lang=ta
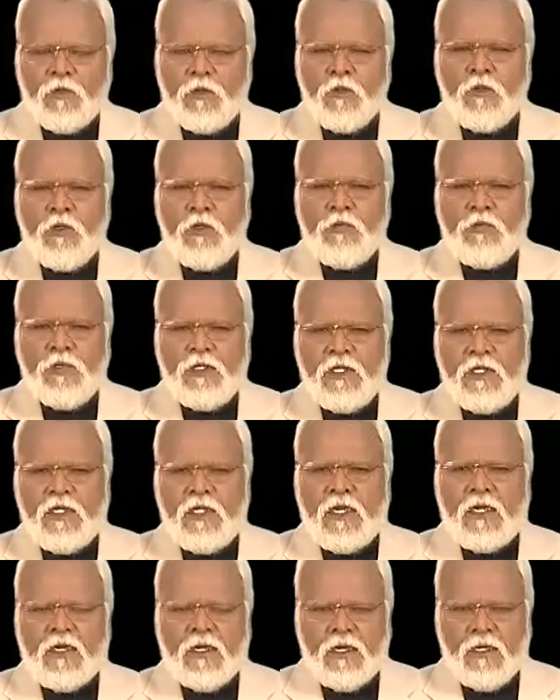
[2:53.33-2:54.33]
கூறுவது
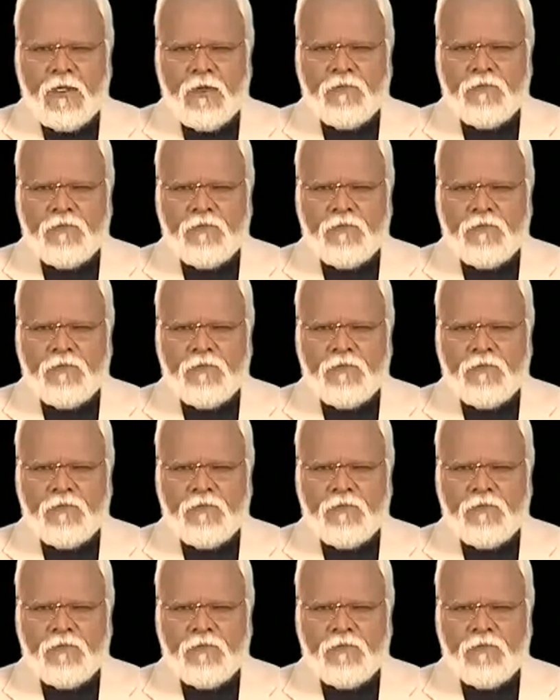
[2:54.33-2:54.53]
என்ன